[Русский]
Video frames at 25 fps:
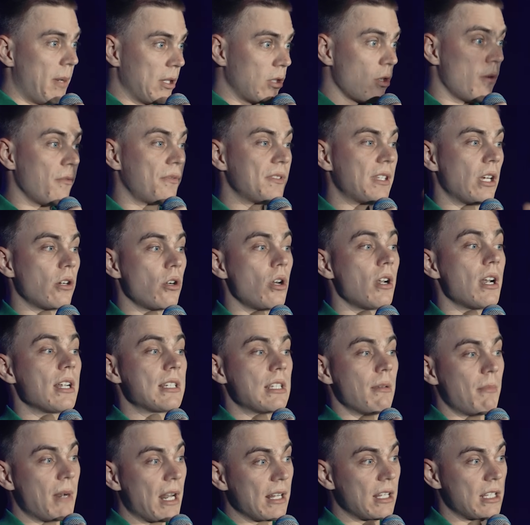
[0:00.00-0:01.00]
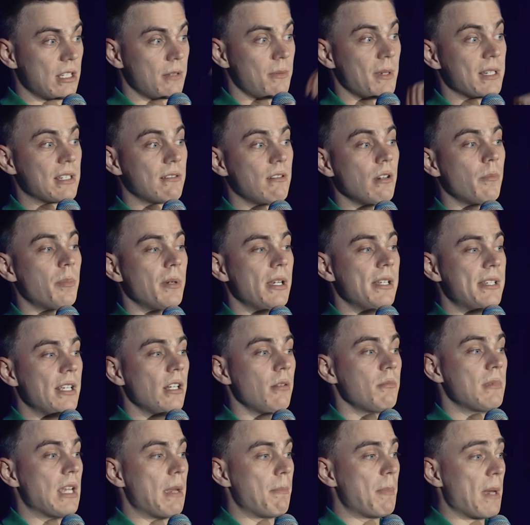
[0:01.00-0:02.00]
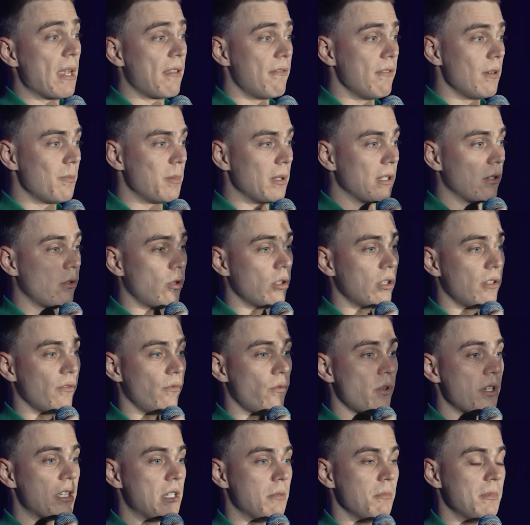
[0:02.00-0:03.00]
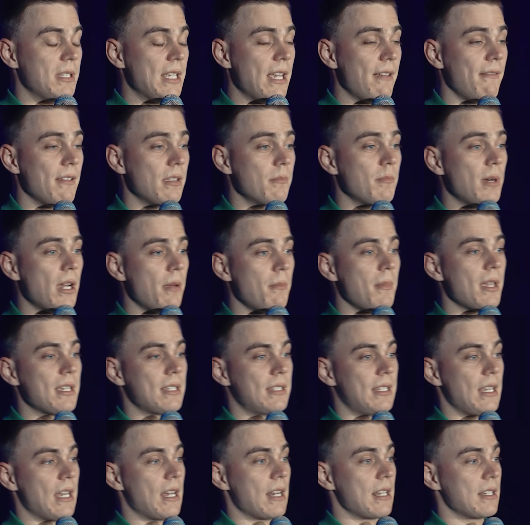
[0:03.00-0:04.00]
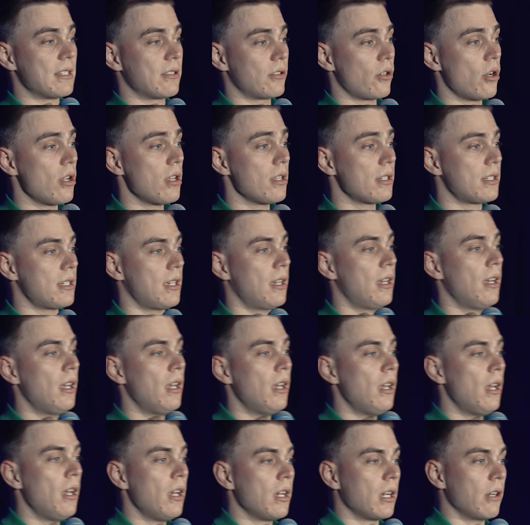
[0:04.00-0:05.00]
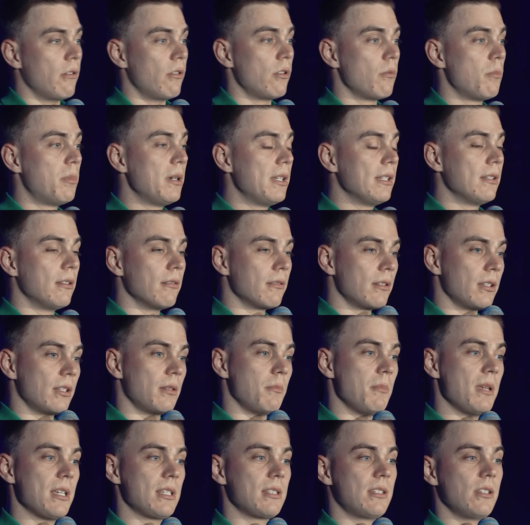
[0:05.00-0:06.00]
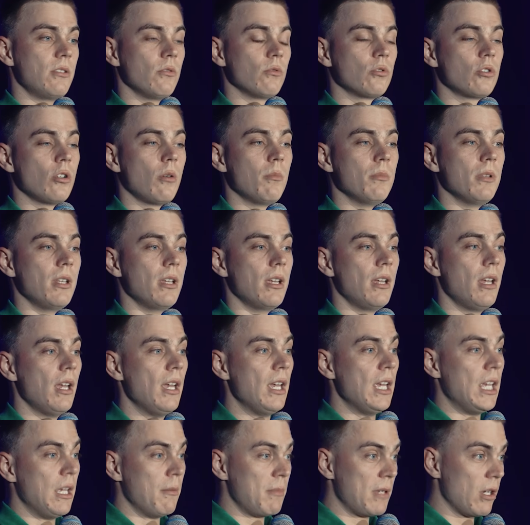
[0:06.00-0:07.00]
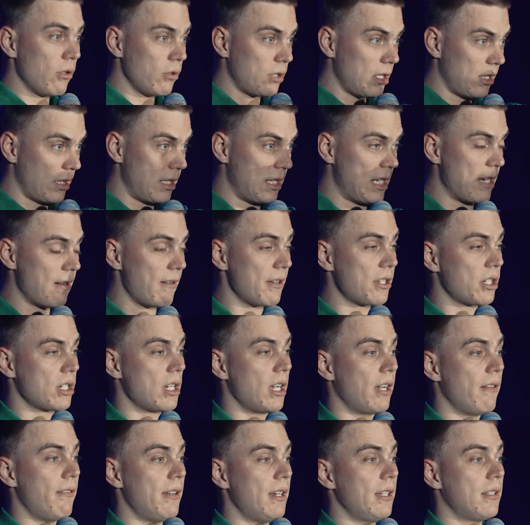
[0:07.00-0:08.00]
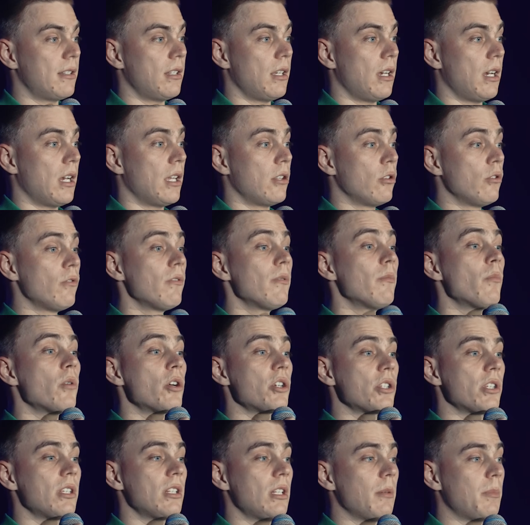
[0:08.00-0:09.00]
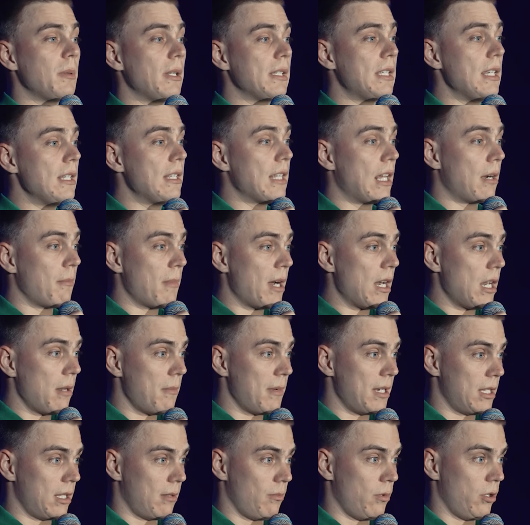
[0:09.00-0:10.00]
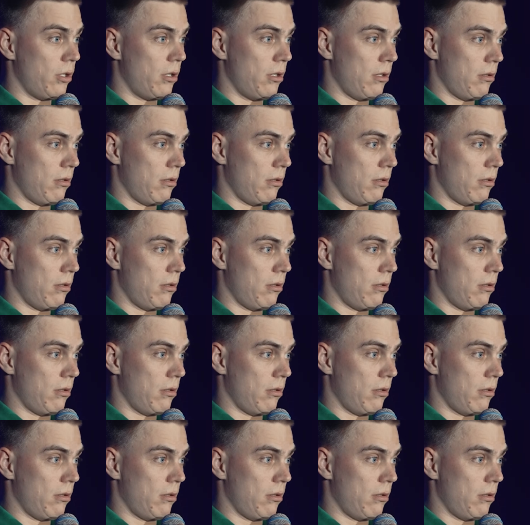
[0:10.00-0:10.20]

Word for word: потом второй раз обратно с Москвы полетел, мне опять выпало какое-то 8-9 Б место, я расстроился. Говорю, блин, вот это место неудобное. И мне вот эта девочка говорит, «А, ну вы можете доплатить, нормальное место будет.